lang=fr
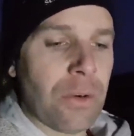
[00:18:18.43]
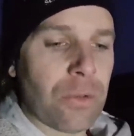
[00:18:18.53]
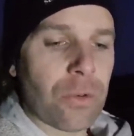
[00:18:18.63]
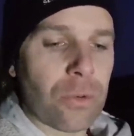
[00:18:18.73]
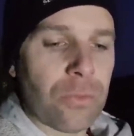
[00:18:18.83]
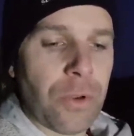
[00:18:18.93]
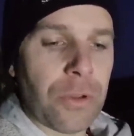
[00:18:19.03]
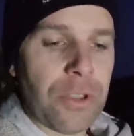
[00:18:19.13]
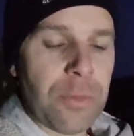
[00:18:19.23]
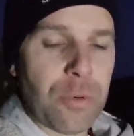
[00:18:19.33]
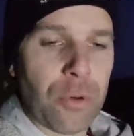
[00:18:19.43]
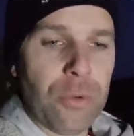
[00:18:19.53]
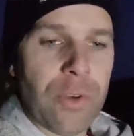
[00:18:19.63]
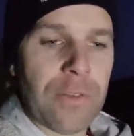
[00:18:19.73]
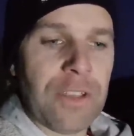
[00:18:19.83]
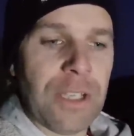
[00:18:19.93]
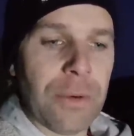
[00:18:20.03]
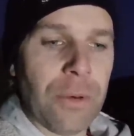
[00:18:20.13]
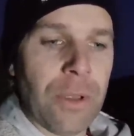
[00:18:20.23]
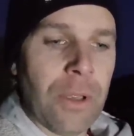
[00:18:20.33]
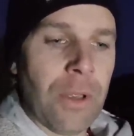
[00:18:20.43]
On se retrouve vendredi pour une nouvelle vidéo.